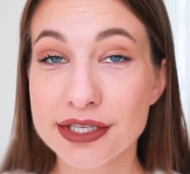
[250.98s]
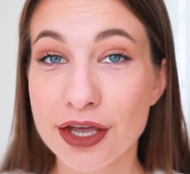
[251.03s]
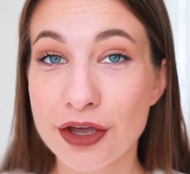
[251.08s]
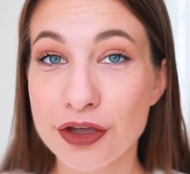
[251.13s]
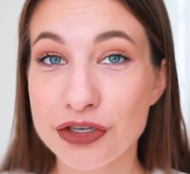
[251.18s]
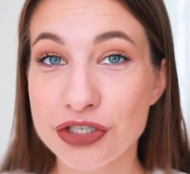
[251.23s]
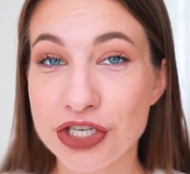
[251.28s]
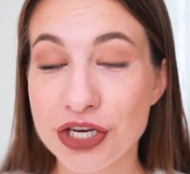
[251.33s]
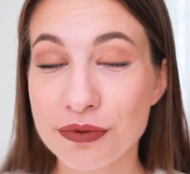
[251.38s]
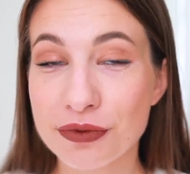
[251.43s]

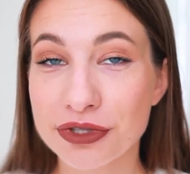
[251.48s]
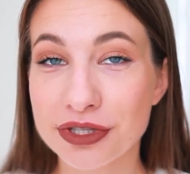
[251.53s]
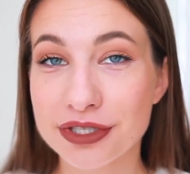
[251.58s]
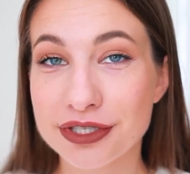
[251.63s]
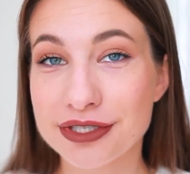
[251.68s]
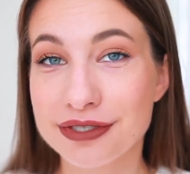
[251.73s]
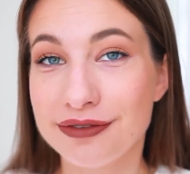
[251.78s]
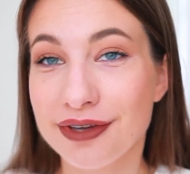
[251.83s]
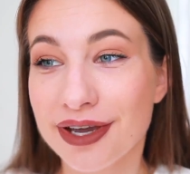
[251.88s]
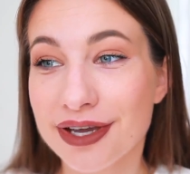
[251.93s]
знаю, с чем это
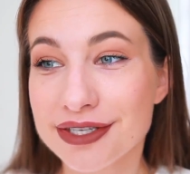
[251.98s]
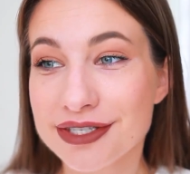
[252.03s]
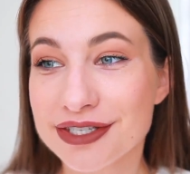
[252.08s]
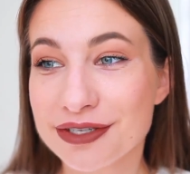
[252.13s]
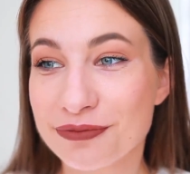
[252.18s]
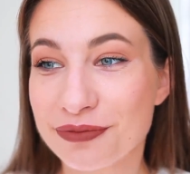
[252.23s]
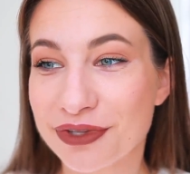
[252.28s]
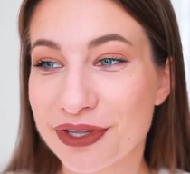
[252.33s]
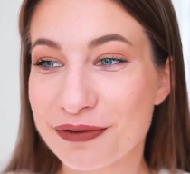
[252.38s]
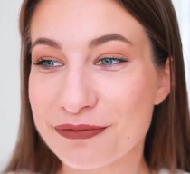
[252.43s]

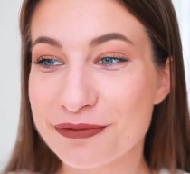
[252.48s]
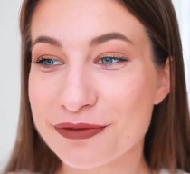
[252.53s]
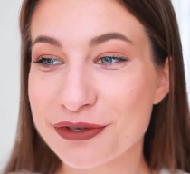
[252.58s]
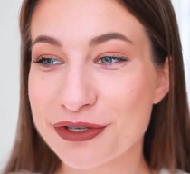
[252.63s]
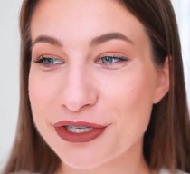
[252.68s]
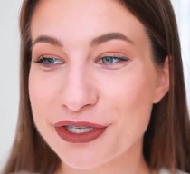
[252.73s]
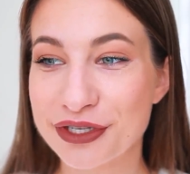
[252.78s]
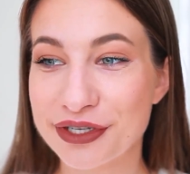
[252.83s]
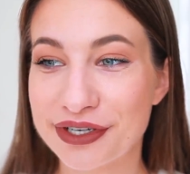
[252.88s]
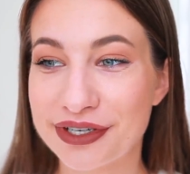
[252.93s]
связано, потому
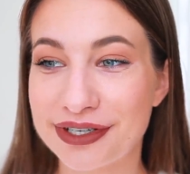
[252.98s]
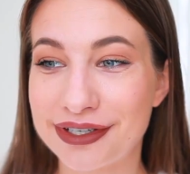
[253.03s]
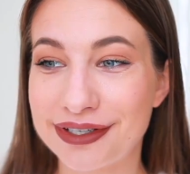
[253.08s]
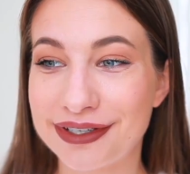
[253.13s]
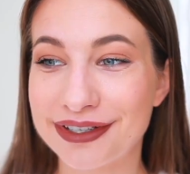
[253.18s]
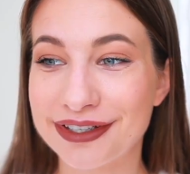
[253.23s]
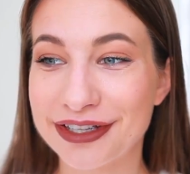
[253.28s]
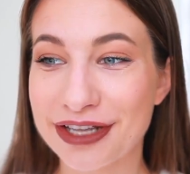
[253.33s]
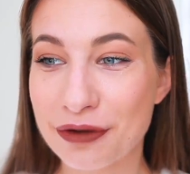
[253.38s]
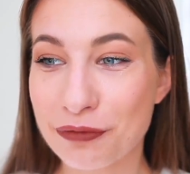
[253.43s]

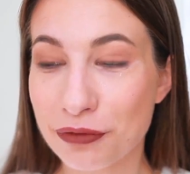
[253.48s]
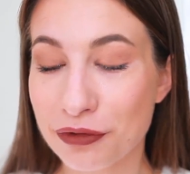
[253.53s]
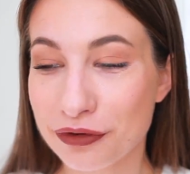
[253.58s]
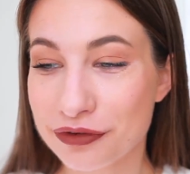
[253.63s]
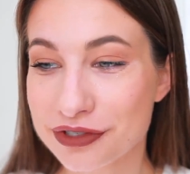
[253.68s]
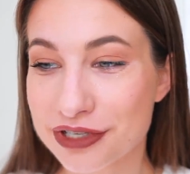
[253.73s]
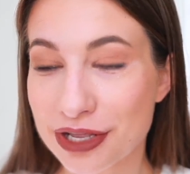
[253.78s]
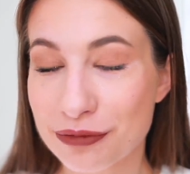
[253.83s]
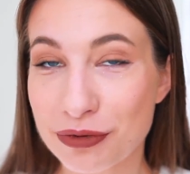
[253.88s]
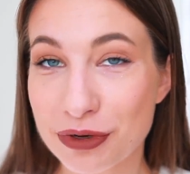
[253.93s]
что, на
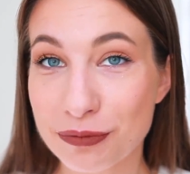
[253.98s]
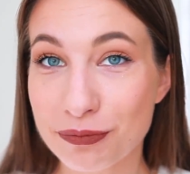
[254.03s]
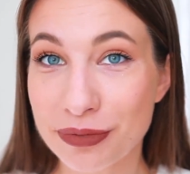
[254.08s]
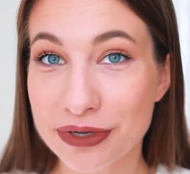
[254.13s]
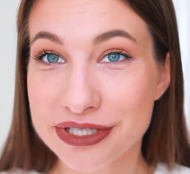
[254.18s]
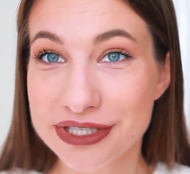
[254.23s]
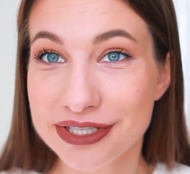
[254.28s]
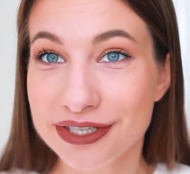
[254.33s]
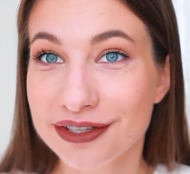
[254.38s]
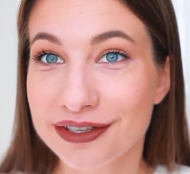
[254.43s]
мой взгляд,
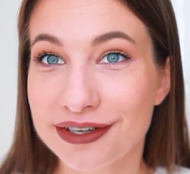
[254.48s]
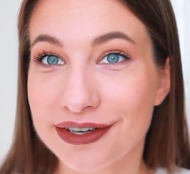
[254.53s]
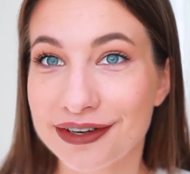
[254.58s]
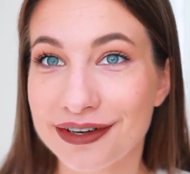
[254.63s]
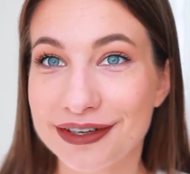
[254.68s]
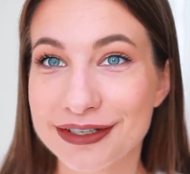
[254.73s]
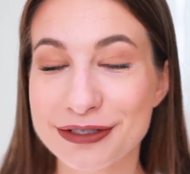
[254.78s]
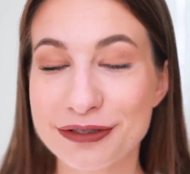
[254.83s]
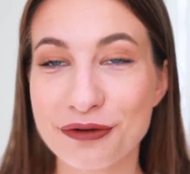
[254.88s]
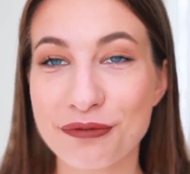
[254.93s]
предпосылок
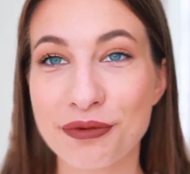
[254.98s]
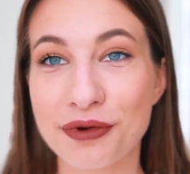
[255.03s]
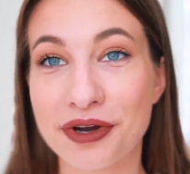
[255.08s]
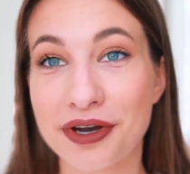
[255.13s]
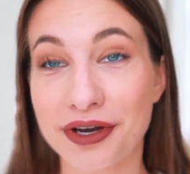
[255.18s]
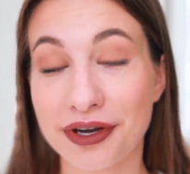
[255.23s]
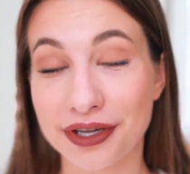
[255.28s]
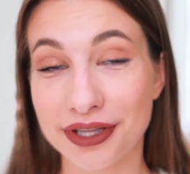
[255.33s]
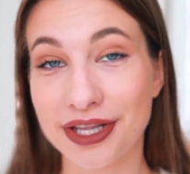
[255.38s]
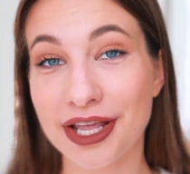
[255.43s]
особо
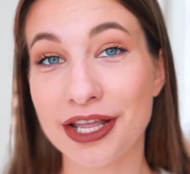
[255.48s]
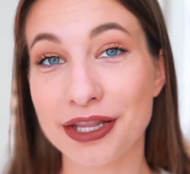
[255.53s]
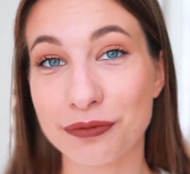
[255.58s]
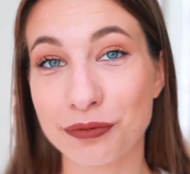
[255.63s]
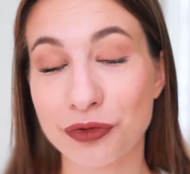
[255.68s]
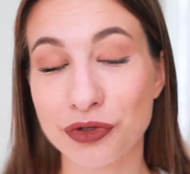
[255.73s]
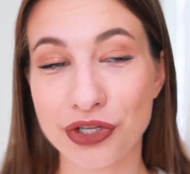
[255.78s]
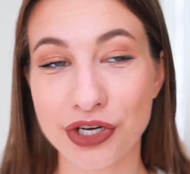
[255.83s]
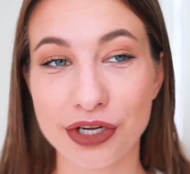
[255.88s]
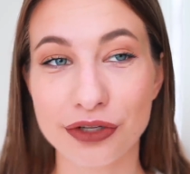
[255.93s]
к
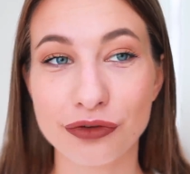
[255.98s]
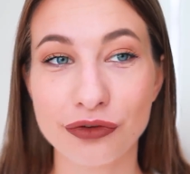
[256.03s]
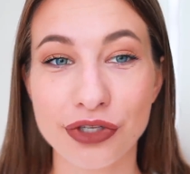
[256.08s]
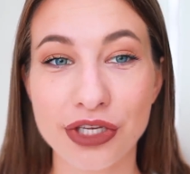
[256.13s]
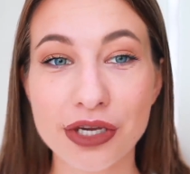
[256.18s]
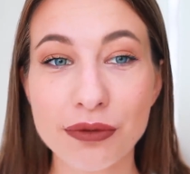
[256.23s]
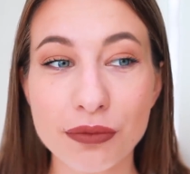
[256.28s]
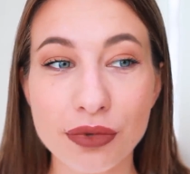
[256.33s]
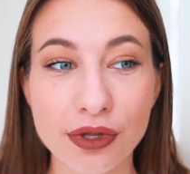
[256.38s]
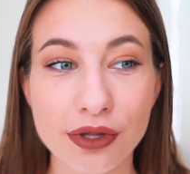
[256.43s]
данному тренду
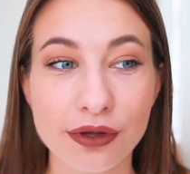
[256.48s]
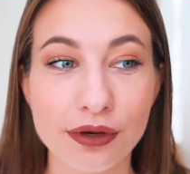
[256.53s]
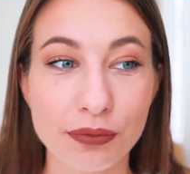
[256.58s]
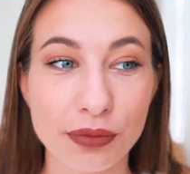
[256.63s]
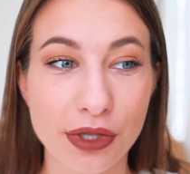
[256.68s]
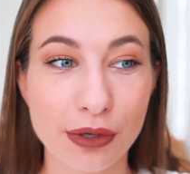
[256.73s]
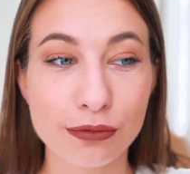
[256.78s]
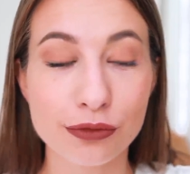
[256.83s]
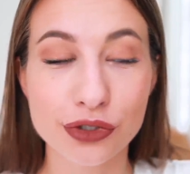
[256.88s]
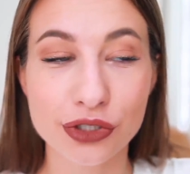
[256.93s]
не было,
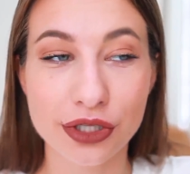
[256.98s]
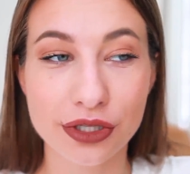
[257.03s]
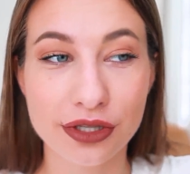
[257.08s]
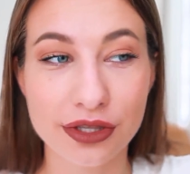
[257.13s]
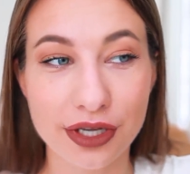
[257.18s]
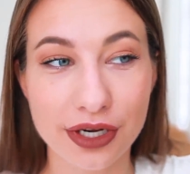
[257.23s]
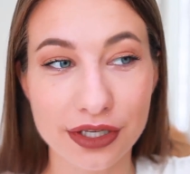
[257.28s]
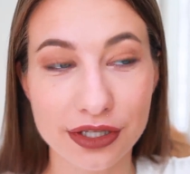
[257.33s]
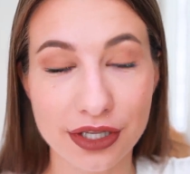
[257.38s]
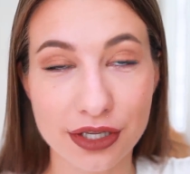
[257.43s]
потому что
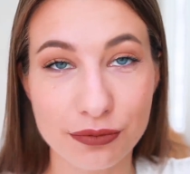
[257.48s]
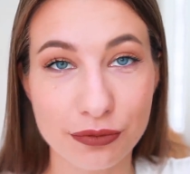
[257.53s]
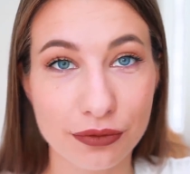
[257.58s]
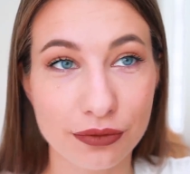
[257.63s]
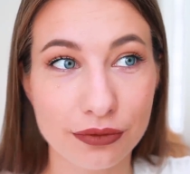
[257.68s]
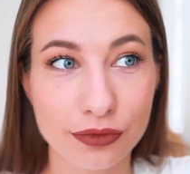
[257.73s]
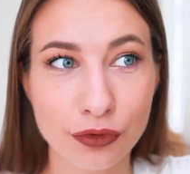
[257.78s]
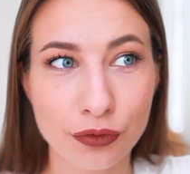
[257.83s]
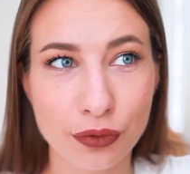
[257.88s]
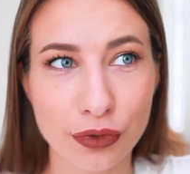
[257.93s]
этот тренд там,
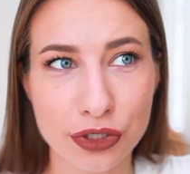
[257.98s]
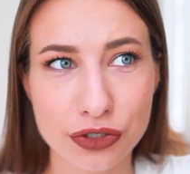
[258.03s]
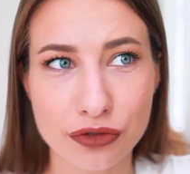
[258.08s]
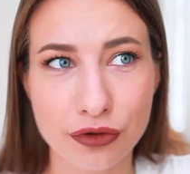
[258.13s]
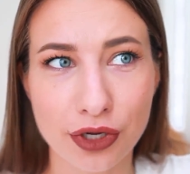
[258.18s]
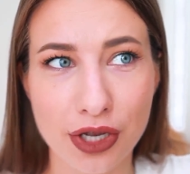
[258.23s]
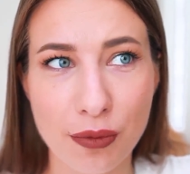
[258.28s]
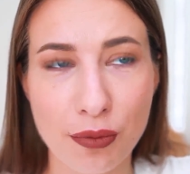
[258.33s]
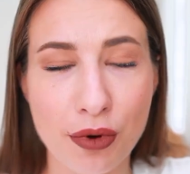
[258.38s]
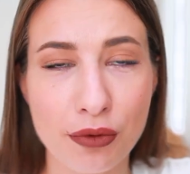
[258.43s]
ну,
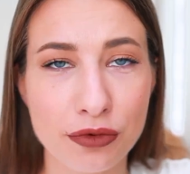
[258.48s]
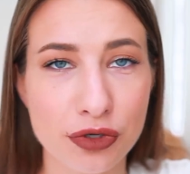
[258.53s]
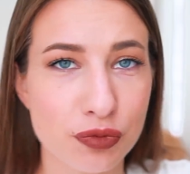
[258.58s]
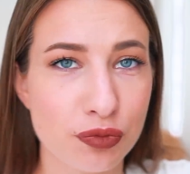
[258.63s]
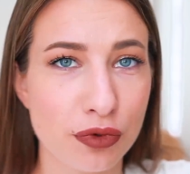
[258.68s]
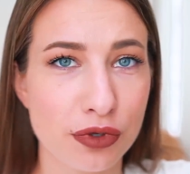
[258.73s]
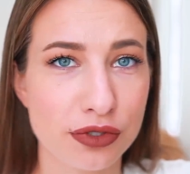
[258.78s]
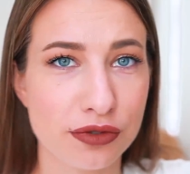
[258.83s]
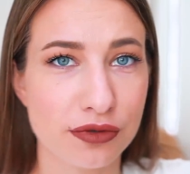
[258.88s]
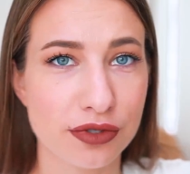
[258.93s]
насколько я помню,
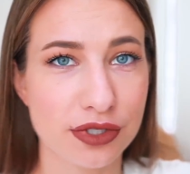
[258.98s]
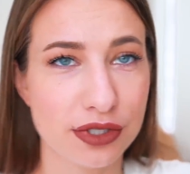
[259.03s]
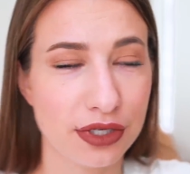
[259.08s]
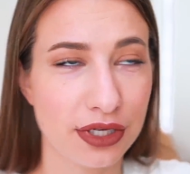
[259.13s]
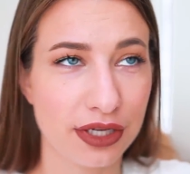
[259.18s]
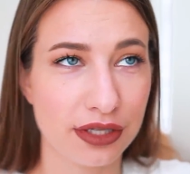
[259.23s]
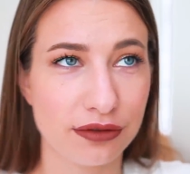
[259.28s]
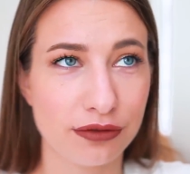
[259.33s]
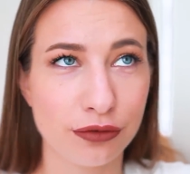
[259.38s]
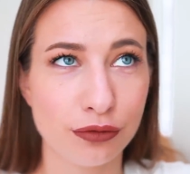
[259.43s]
использовался
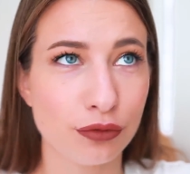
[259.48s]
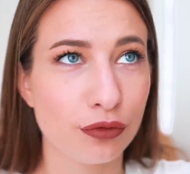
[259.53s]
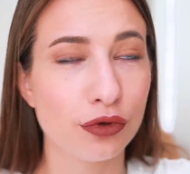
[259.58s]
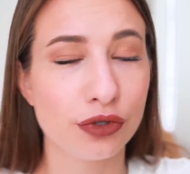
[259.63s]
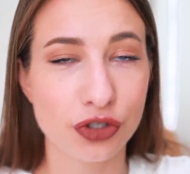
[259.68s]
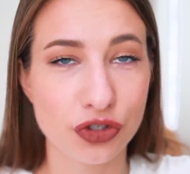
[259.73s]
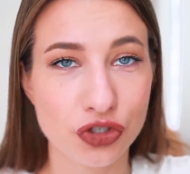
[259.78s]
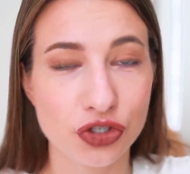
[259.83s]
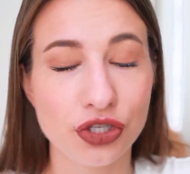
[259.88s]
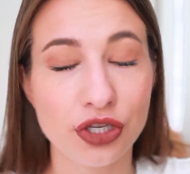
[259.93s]
лет, ну,
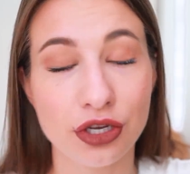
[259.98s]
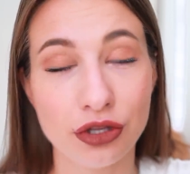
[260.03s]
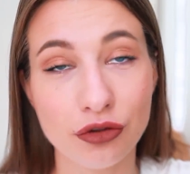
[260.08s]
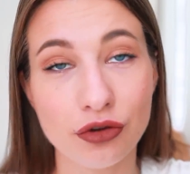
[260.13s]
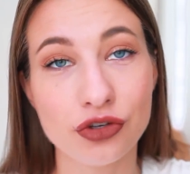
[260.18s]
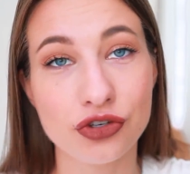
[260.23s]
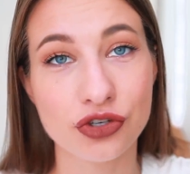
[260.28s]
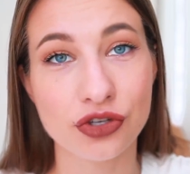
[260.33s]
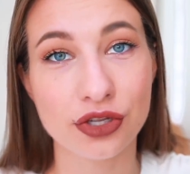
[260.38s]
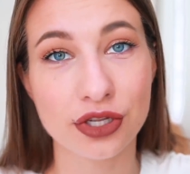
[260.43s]
года 4
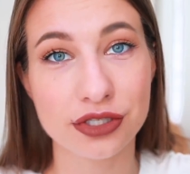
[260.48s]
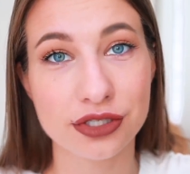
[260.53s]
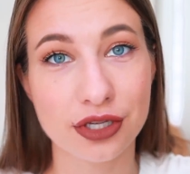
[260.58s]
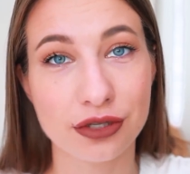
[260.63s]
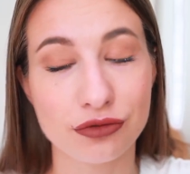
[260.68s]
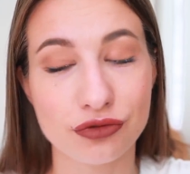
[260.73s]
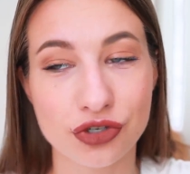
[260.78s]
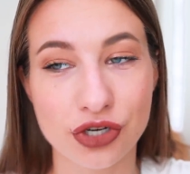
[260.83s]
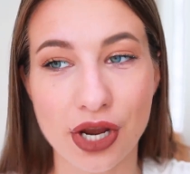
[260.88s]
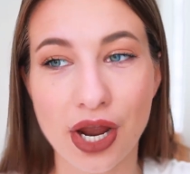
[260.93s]
точно
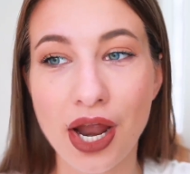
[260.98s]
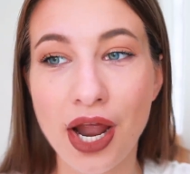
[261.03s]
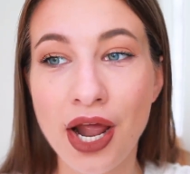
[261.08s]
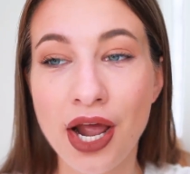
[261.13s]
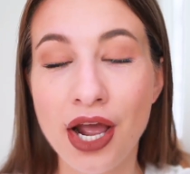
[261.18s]
назад уже.